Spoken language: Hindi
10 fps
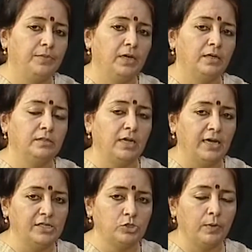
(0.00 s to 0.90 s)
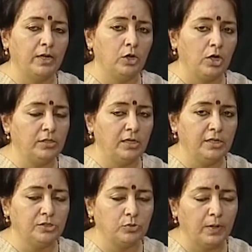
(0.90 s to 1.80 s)
uh, the last one, not the
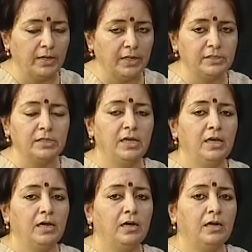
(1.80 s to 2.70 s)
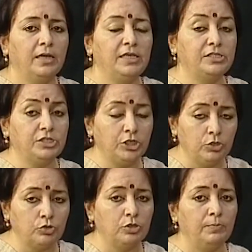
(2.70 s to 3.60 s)
least one is
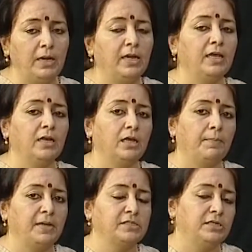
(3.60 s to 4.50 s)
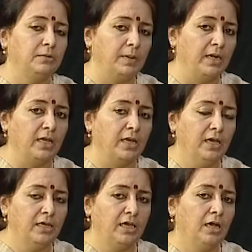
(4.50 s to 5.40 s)
इंस्टीट्यूशन बिल्डिंग एंड कैपेसिटी बिल्डिंग
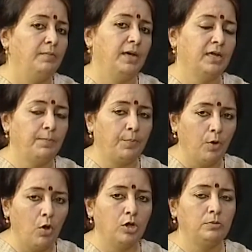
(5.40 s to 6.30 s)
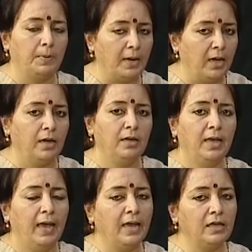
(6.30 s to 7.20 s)
ये हमारा बहुत बड़ा
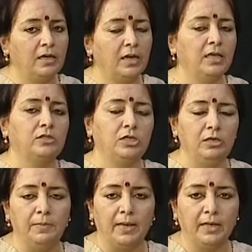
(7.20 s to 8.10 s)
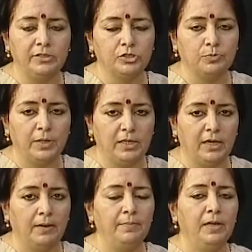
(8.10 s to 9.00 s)
एंकरिंग थीम है जिसमें कि
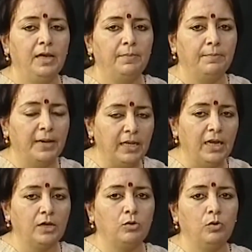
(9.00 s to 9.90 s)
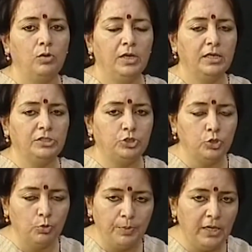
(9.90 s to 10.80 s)
हम महिला को
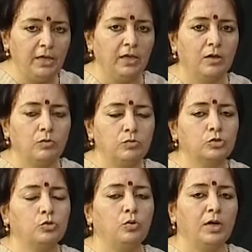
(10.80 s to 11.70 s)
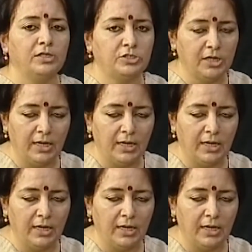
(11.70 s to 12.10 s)
जो भी उसको अच्छा